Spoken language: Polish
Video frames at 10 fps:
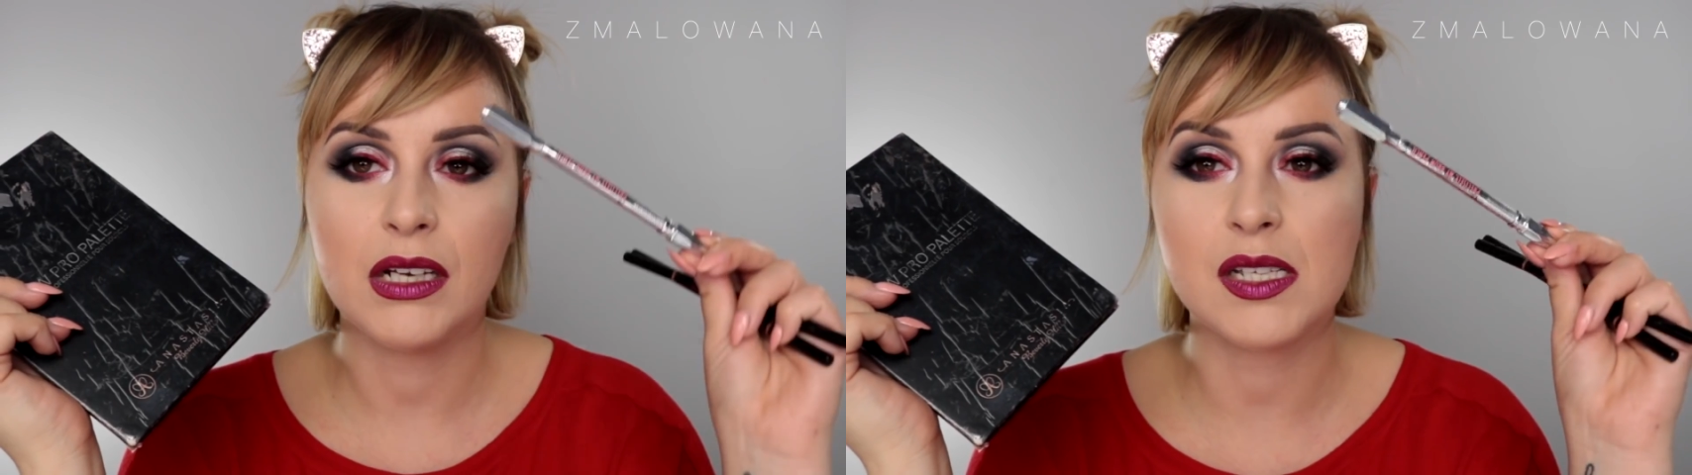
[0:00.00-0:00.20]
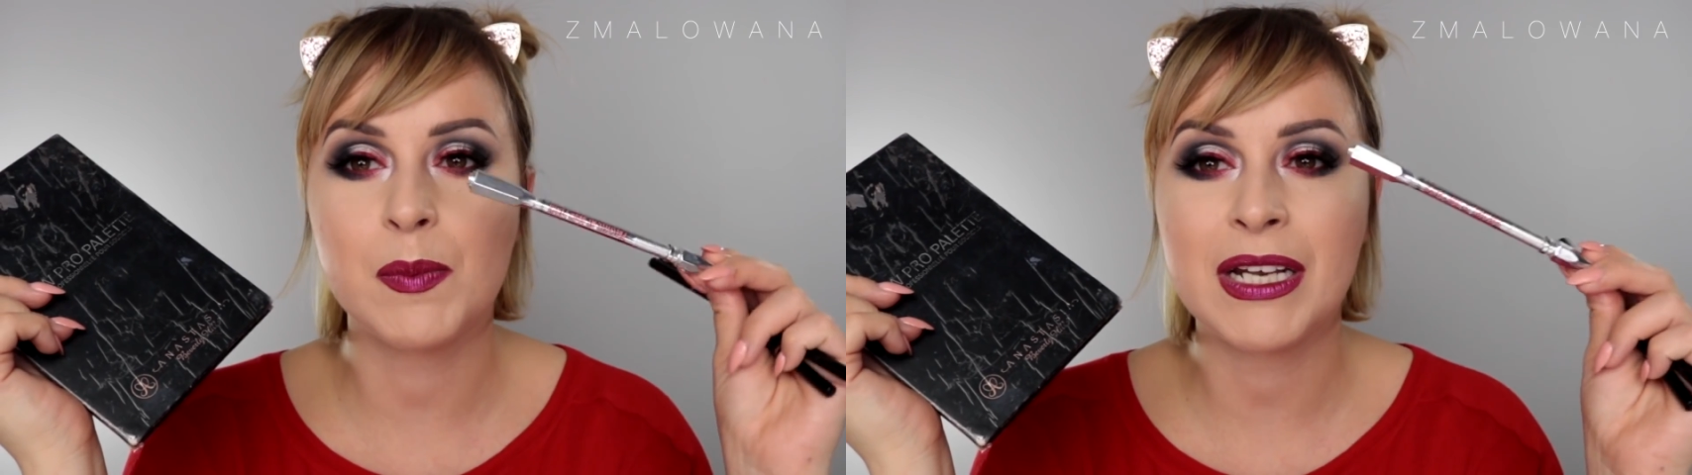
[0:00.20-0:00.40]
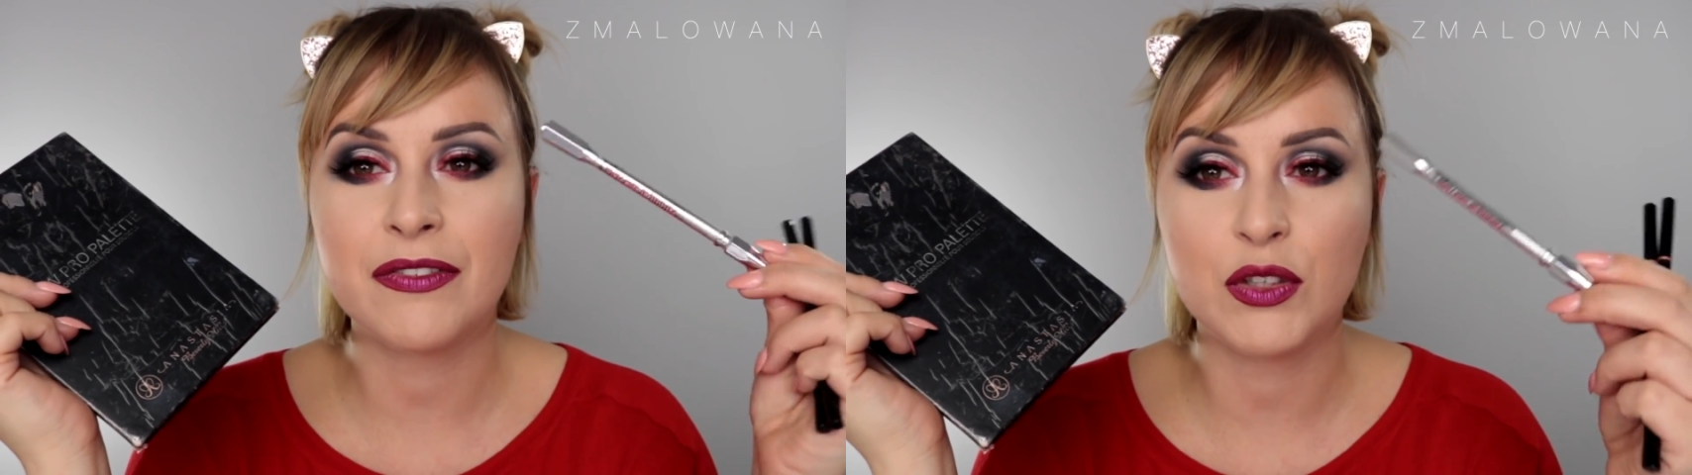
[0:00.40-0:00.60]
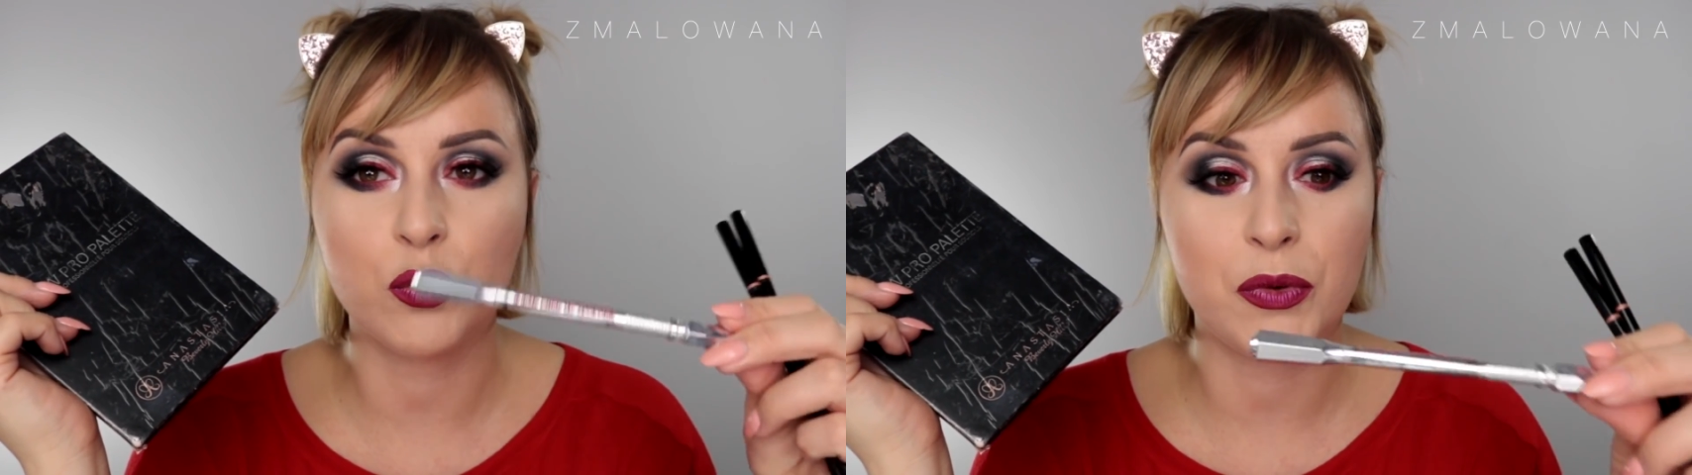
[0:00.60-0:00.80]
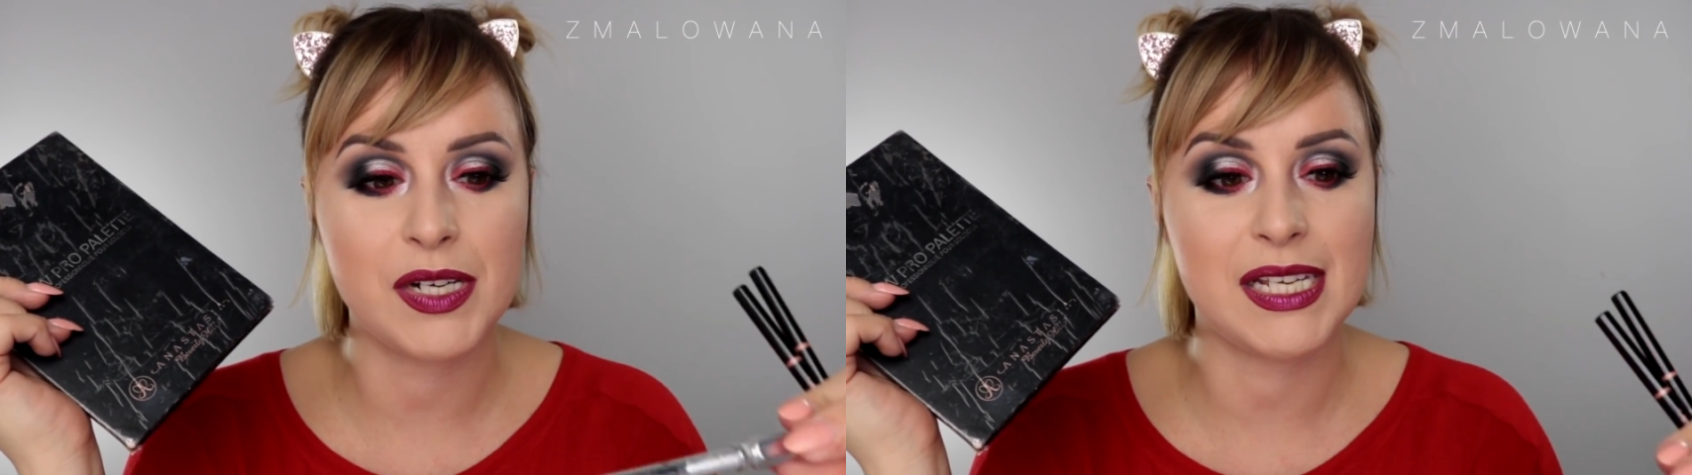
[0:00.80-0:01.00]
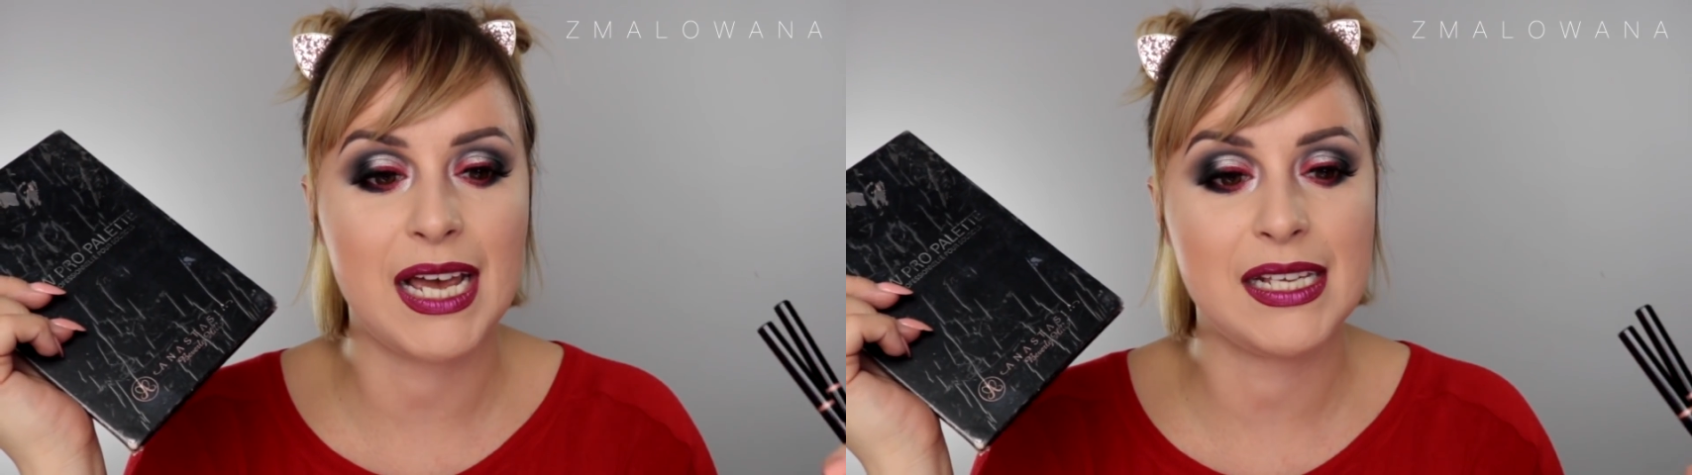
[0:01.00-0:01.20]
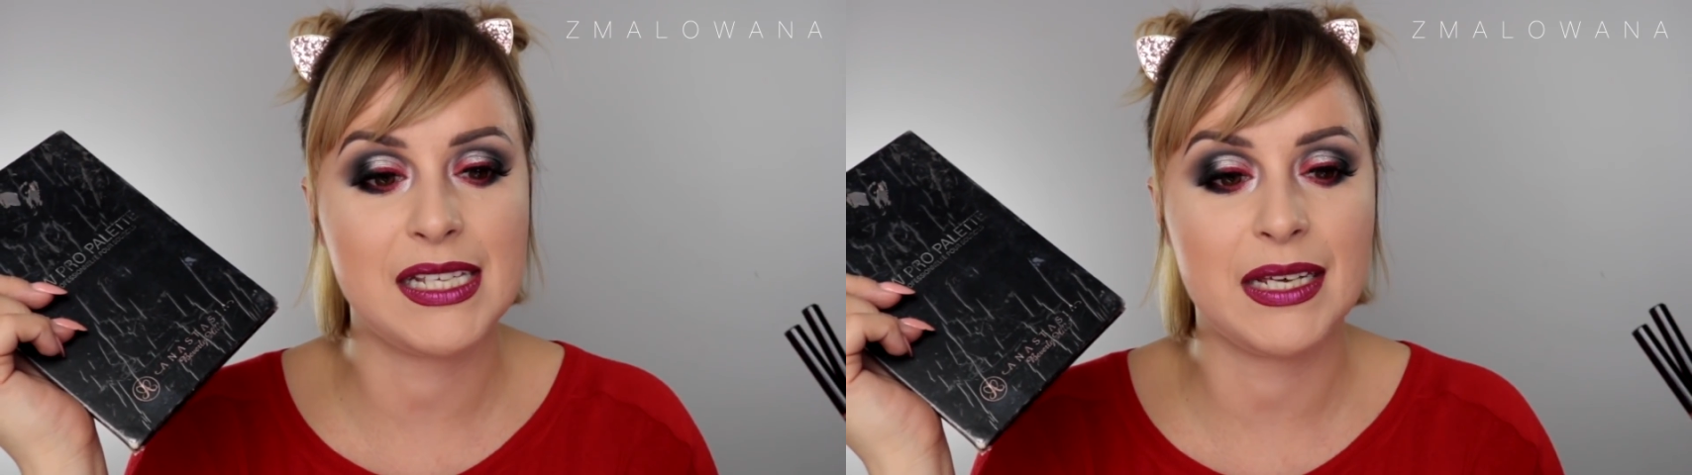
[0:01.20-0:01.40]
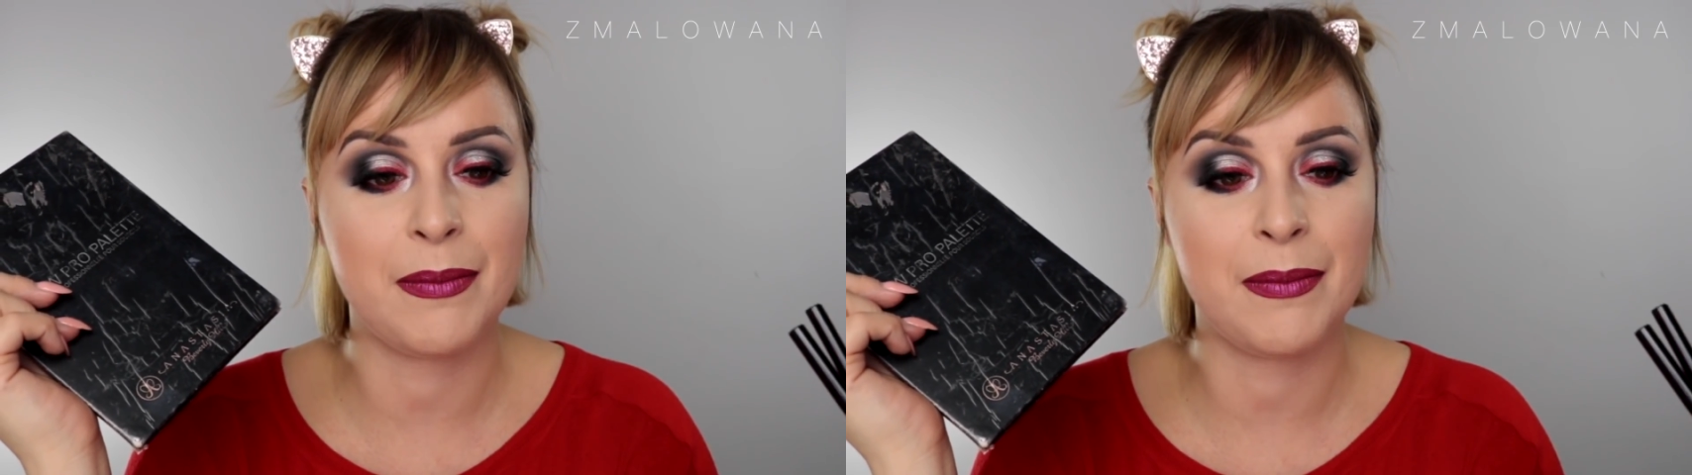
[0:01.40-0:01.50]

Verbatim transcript: z benefitu Precisely